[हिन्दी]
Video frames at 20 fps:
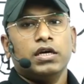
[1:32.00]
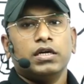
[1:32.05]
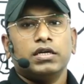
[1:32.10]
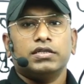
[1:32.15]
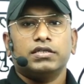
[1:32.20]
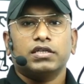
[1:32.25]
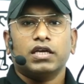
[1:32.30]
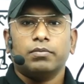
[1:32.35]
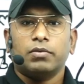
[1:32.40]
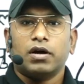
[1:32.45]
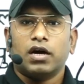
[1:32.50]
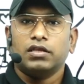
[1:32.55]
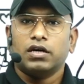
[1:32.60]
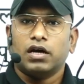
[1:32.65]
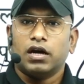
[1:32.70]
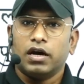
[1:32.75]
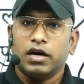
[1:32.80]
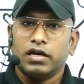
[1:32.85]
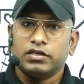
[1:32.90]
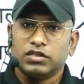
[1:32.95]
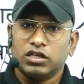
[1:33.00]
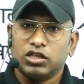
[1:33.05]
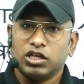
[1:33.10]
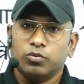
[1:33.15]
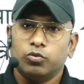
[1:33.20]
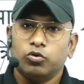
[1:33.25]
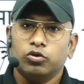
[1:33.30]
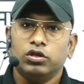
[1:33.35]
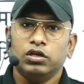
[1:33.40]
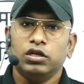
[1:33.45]
इसके बाद आए हैं
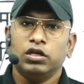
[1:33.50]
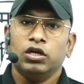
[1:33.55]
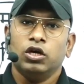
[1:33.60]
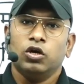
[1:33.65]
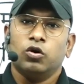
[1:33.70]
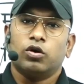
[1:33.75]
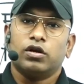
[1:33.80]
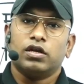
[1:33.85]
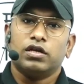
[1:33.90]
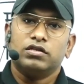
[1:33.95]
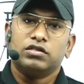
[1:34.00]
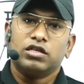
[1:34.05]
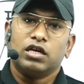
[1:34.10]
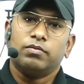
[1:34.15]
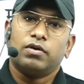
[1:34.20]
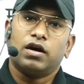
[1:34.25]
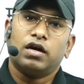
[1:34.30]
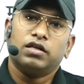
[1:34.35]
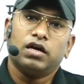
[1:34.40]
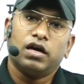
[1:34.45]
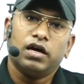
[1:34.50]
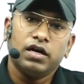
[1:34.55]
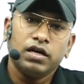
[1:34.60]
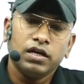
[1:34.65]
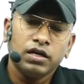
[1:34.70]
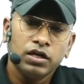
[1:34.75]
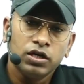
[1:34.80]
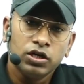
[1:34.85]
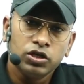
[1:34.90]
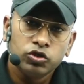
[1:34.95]
चंद्रबोधि और इसके बाद आए हैं
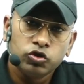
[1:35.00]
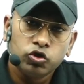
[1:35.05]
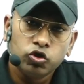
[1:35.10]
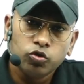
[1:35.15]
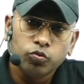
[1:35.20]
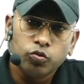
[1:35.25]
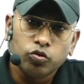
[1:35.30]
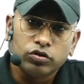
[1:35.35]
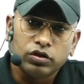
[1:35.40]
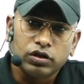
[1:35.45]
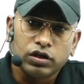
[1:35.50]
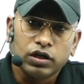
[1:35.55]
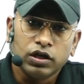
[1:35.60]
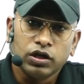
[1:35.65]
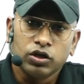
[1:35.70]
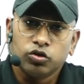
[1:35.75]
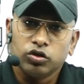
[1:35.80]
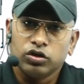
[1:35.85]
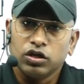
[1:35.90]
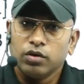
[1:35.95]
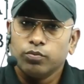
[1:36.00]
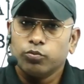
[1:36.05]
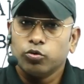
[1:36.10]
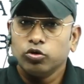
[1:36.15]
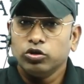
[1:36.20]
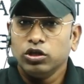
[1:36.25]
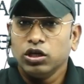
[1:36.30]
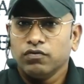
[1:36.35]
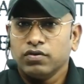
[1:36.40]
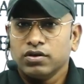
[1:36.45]
शिवबोधि तो ये
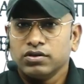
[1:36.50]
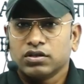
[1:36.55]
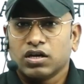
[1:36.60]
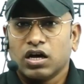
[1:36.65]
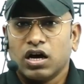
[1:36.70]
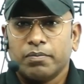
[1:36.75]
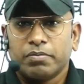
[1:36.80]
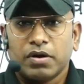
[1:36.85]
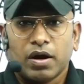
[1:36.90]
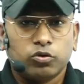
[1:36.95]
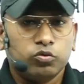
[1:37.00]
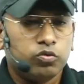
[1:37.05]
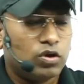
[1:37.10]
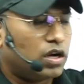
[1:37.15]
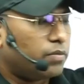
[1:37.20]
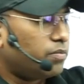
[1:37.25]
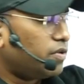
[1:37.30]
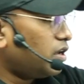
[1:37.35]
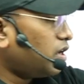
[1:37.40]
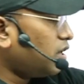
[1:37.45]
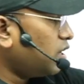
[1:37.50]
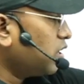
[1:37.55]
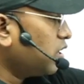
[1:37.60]
बोधि वंश कहाँ प्राप्त हुआ हमें